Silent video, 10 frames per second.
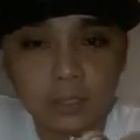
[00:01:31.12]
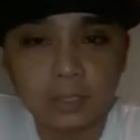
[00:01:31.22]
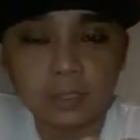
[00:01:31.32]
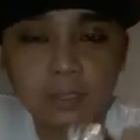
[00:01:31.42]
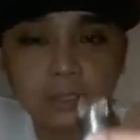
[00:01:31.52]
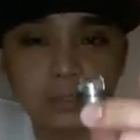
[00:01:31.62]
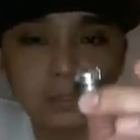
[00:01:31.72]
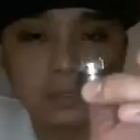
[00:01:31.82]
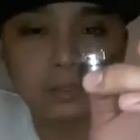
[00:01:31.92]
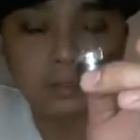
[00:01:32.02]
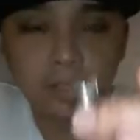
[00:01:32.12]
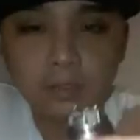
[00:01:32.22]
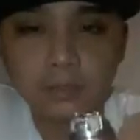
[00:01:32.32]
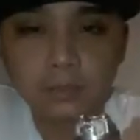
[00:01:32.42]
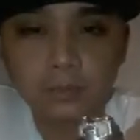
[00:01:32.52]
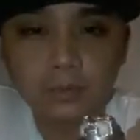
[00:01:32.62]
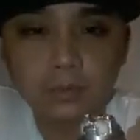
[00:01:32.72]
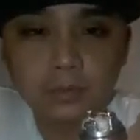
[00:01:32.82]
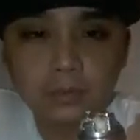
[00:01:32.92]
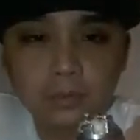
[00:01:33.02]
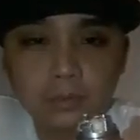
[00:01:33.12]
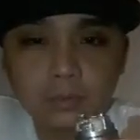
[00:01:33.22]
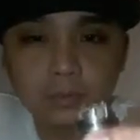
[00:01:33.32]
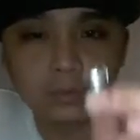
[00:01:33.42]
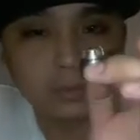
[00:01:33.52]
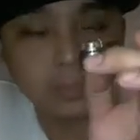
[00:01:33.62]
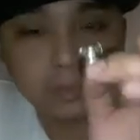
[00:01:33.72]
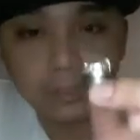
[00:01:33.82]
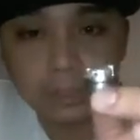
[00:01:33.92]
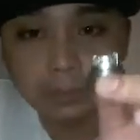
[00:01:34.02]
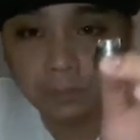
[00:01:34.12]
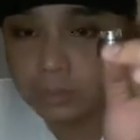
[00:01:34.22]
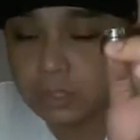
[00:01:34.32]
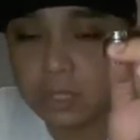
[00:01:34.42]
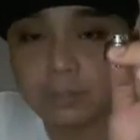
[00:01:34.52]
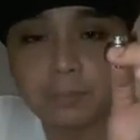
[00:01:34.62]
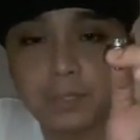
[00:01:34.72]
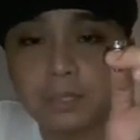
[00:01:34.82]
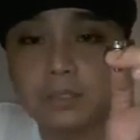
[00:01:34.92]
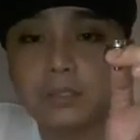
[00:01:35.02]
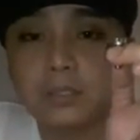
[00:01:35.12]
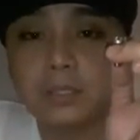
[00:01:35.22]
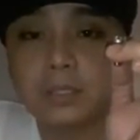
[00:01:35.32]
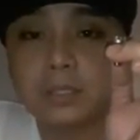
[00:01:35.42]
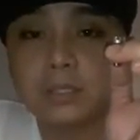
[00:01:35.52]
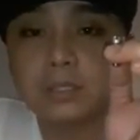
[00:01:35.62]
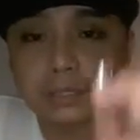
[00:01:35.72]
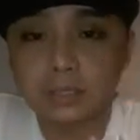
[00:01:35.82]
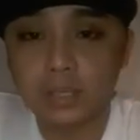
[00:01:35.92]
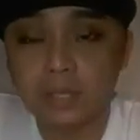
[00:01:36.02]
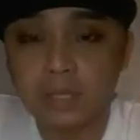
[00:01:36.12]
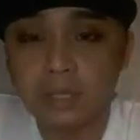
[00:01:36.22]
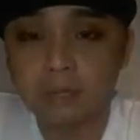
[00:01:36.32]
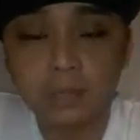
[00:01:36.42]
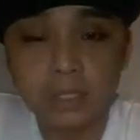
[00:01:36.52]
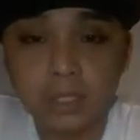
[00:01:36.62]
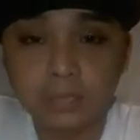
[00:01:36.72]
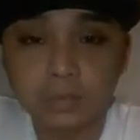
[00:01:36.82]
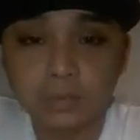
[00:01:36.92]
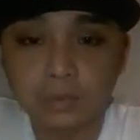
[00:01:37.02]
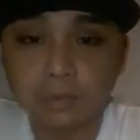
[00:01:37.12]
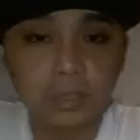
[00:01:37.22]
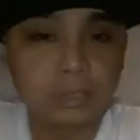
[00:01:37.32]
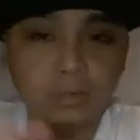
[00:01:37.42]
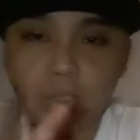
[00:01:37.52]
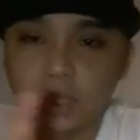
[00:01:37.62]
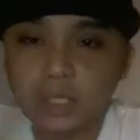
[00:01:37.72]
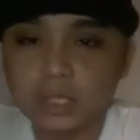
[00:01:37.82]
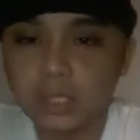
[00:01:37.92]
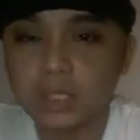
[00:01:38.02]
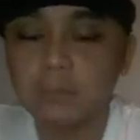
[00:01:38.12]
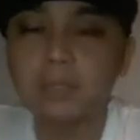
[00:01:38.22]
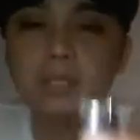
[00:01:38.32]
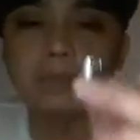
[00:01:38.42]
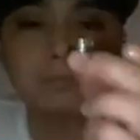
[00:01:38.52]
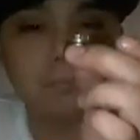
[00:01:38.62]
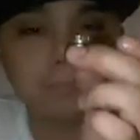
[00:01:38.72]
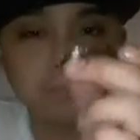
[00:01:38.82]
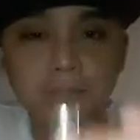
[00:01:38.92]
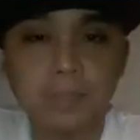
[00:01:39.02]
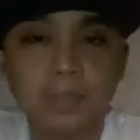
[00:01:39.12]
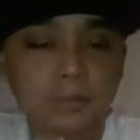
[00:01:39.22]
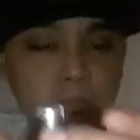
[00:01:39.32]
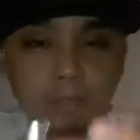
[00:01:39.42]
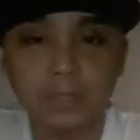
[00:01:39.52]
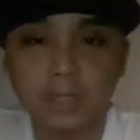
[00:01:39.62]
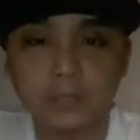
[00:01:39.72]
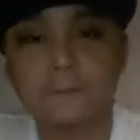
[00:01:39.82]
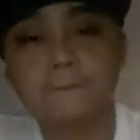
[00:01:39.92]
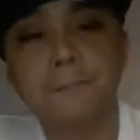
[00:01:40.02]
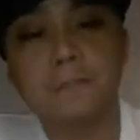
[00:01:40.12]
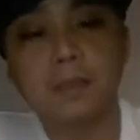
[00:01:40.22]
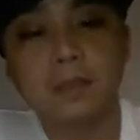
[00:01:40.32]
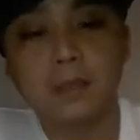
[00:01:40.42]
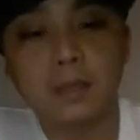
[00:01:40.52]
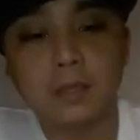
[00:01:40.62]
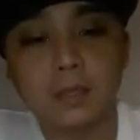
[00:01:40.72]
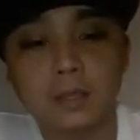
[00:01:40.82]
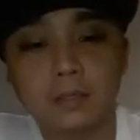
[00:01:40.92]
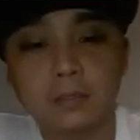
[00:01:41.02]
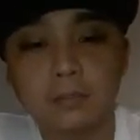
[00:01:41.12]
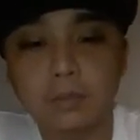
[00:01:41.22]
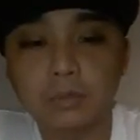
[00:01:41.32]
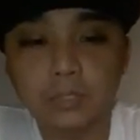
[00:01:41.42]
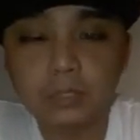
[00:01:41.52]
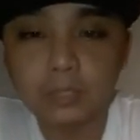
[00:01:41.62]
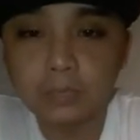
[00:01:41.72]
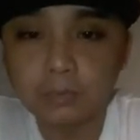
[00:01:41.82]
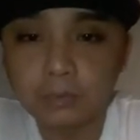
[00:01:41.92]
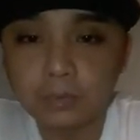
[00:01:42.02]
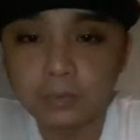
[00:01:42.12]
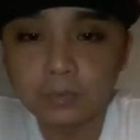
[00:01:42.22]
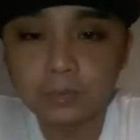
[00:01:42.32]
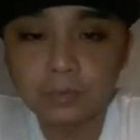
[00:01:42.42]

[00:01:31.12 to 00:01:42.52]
And take note, hindi po siya pang uh, beginner, so medyo tricky siyang i-build. Pero worth it. Uh, meron siyang dalawang post.